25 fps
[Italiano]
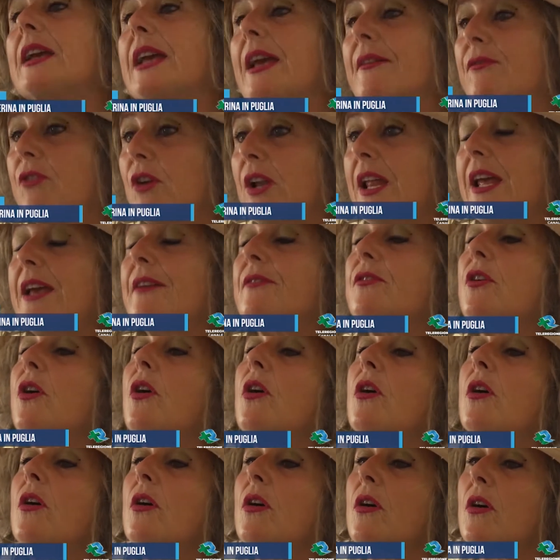ha ricevuto
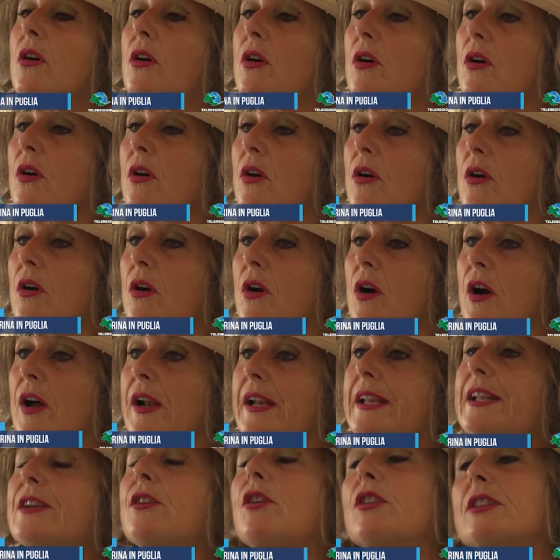in prestito
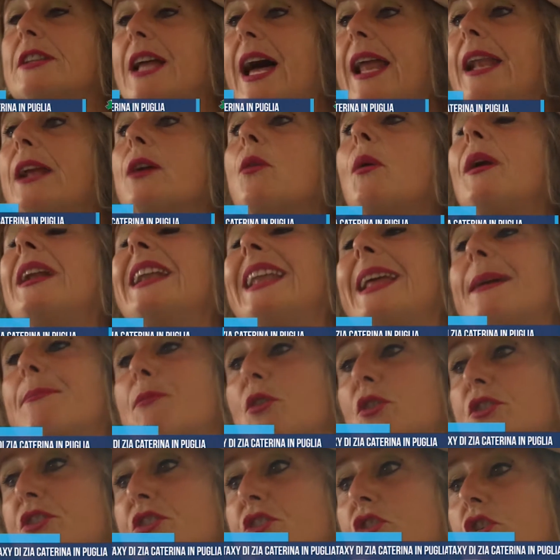la possibilità
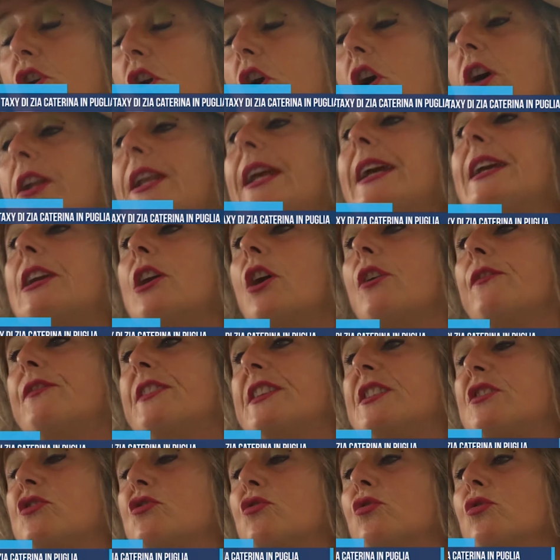di abbracciare abbellire la
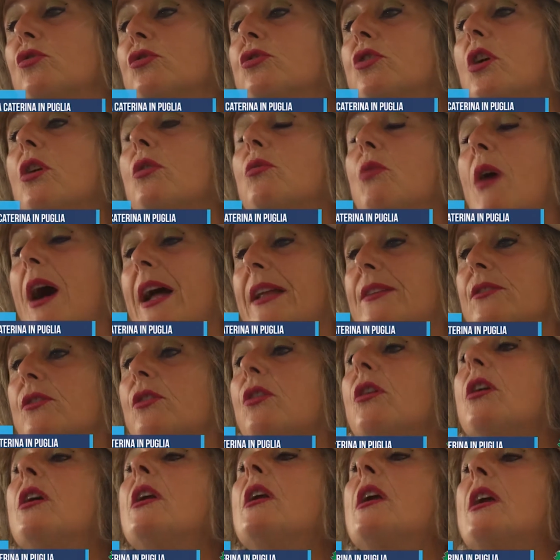propria esistenza,
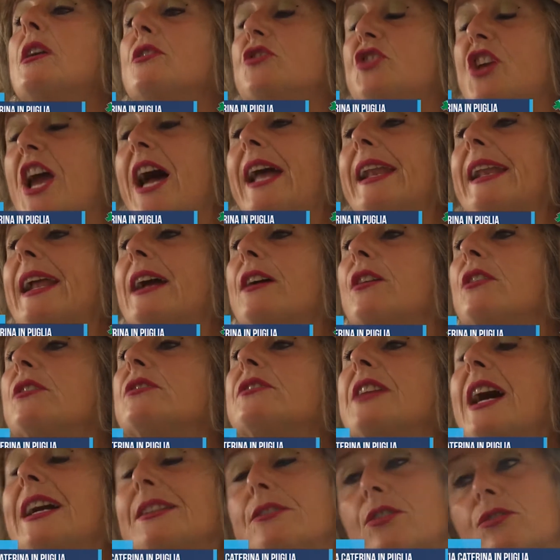lo deve fare
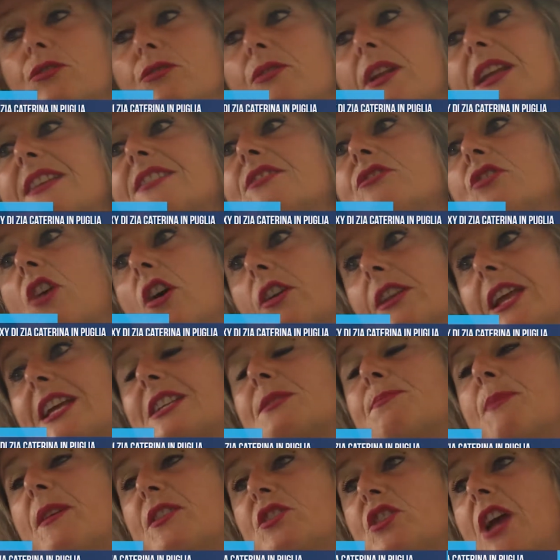e se non lo fa
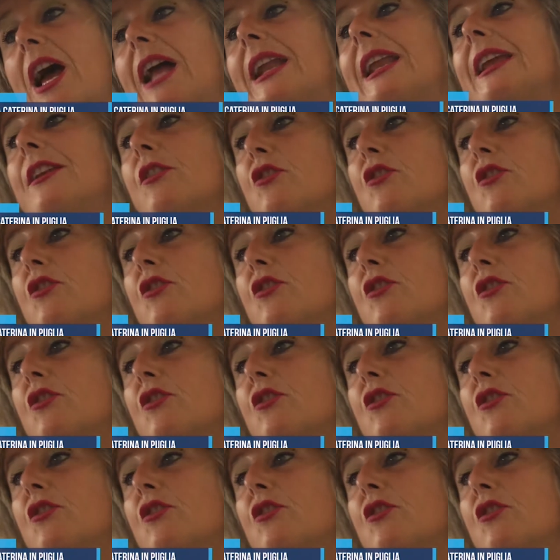quando la dovrà